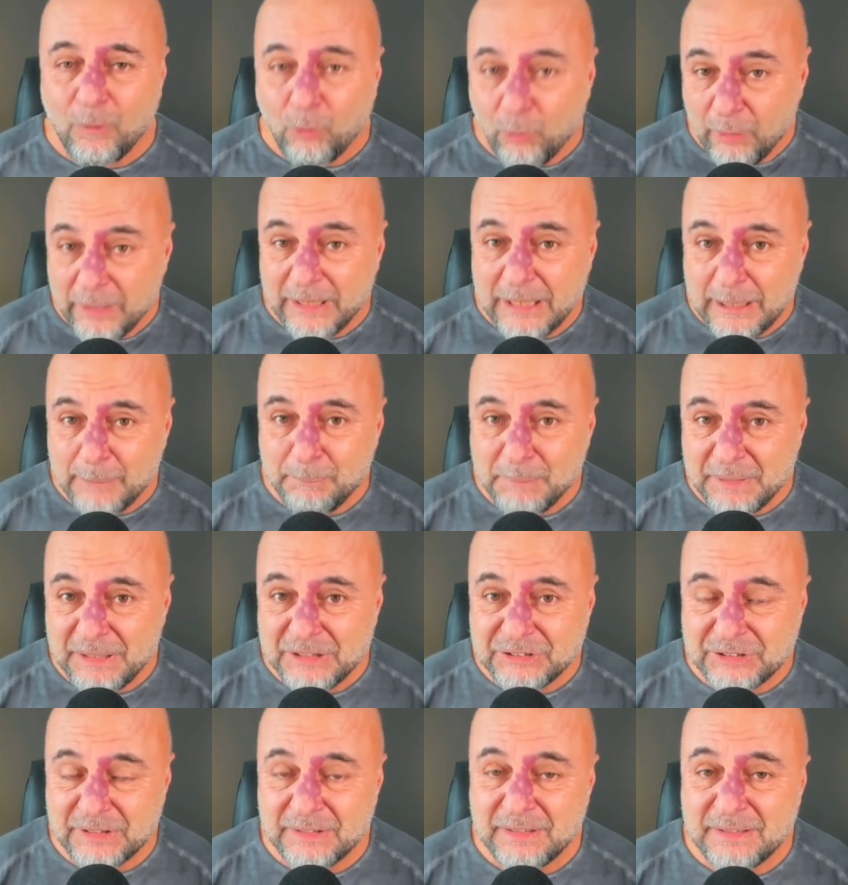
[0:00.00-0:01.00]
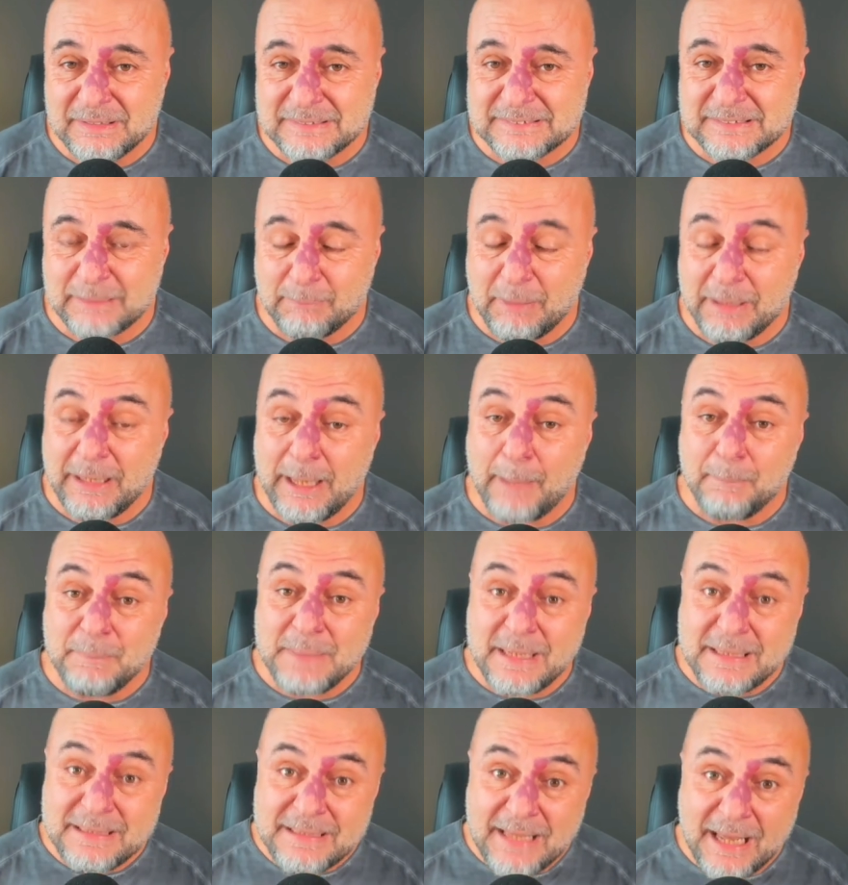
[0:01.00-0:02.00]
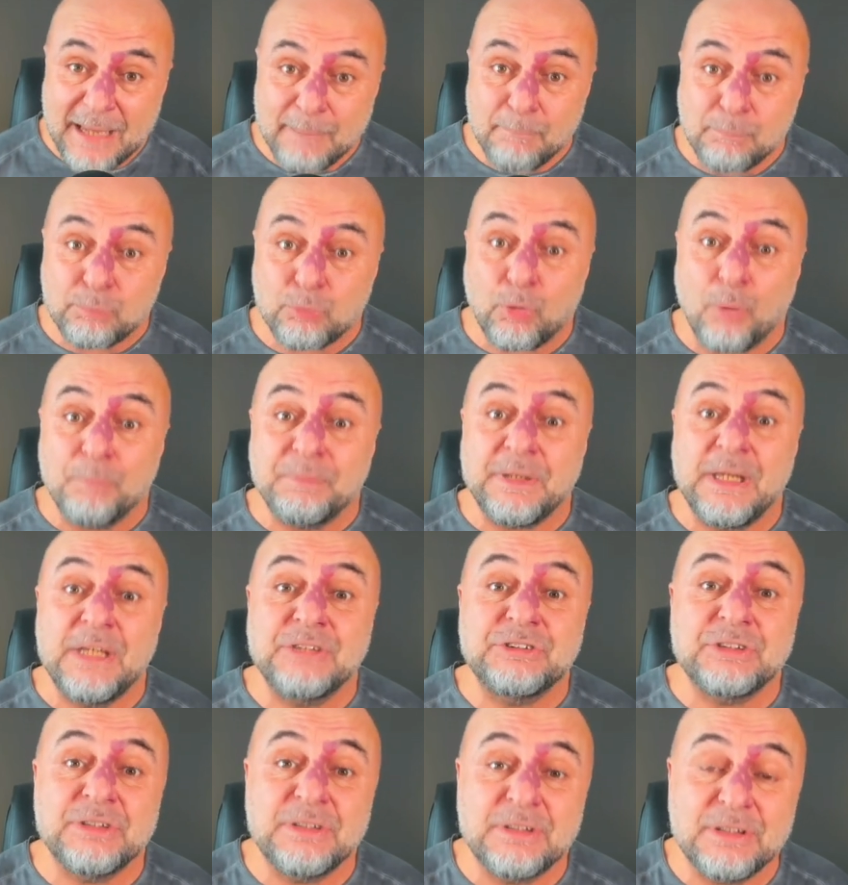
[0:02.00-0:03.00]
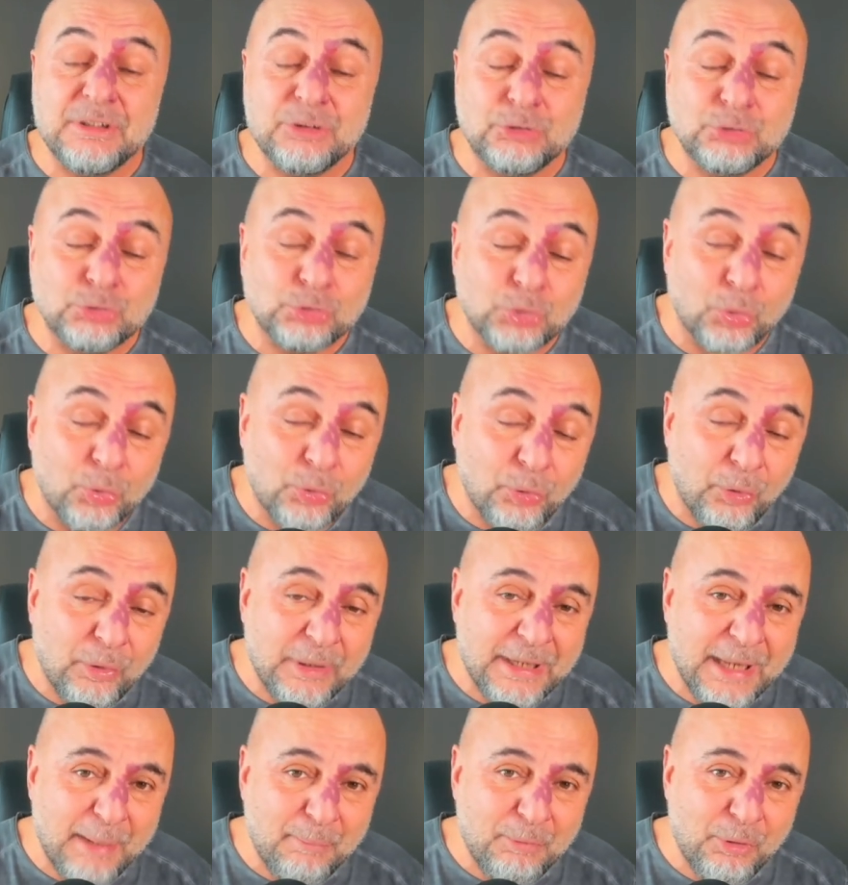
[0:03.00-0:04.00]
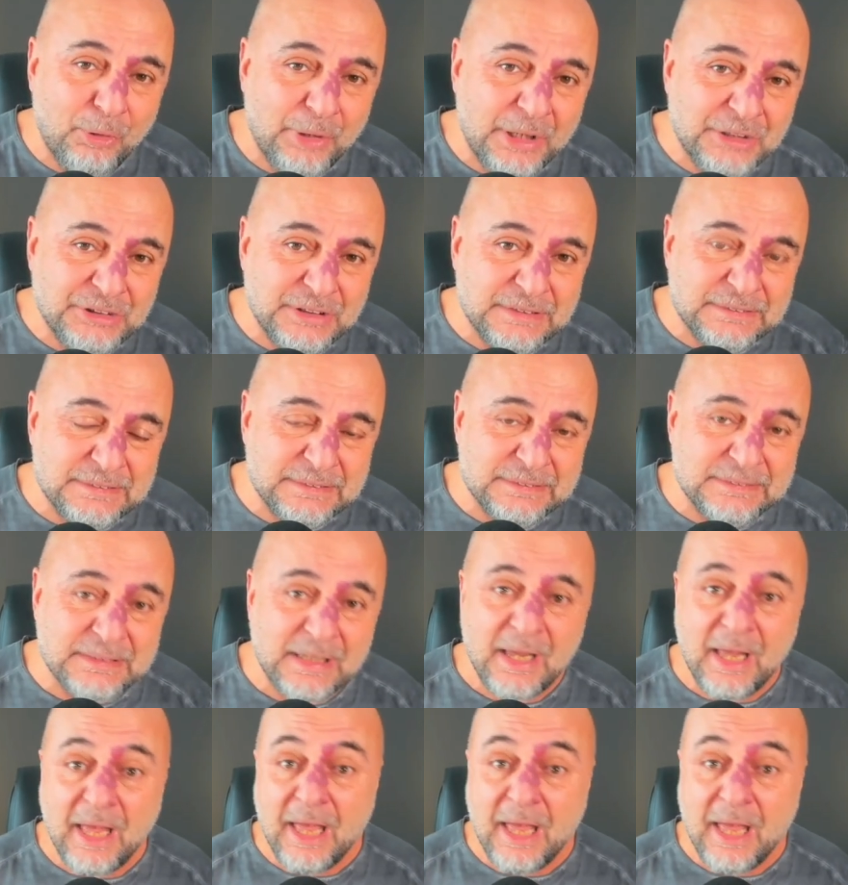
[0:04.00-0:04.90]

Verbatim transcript: O e-rehberi incelediğiniz zaman hem neden prompt engineering çok önemli öğreneceksiniz